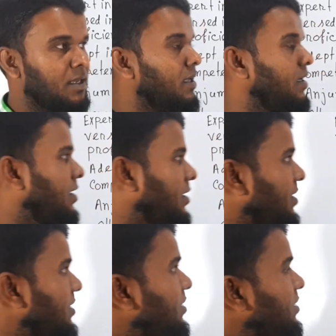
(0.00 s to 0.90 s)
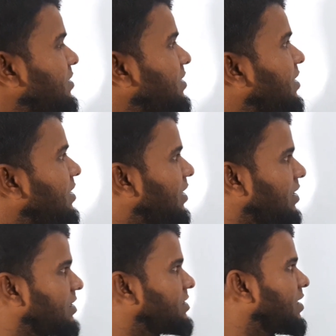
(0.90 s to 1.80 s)
কি কি শিখি
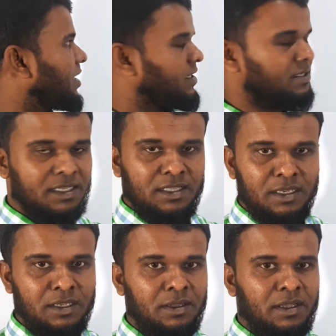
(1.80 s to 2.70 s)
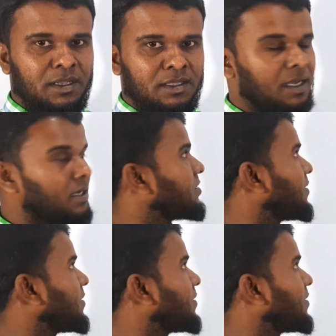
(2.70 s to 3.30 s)
আর কি শিখাই আজকে দেখি দেখা